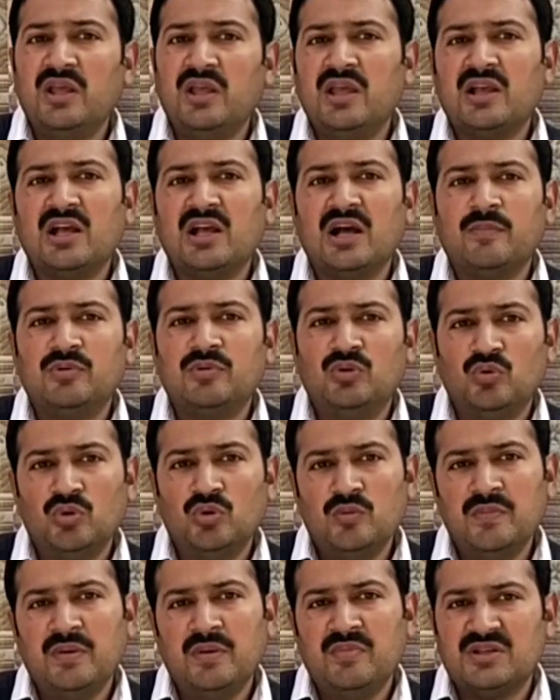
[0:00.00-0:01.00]
एक कप दूध
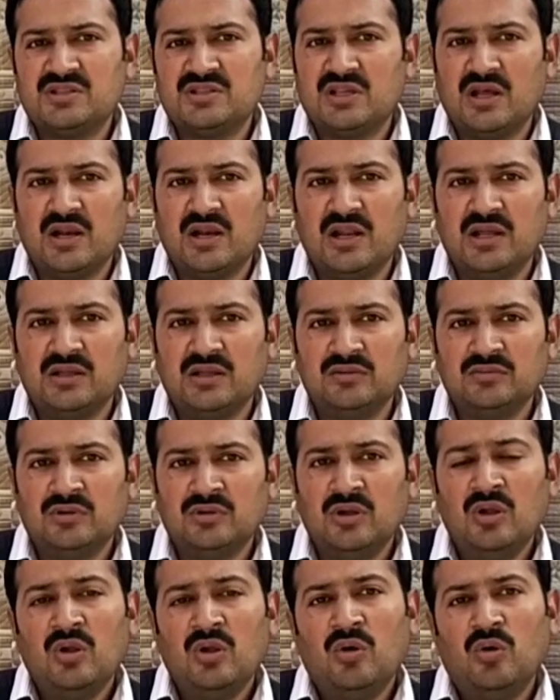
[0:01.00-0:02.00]
में मिक्स करना है